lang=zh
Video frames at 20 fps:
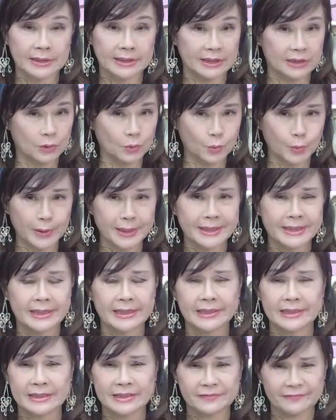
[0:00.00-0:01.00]
你的贵
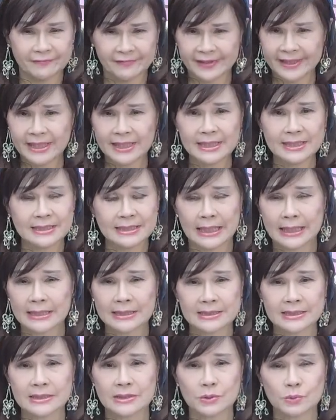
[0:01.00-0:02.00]
人非
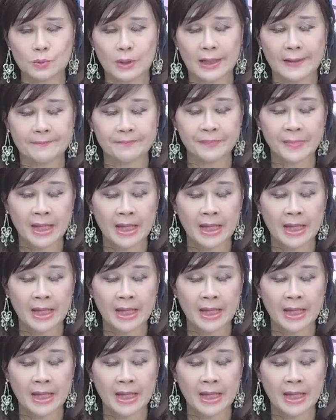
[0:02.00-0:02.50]
常之旺。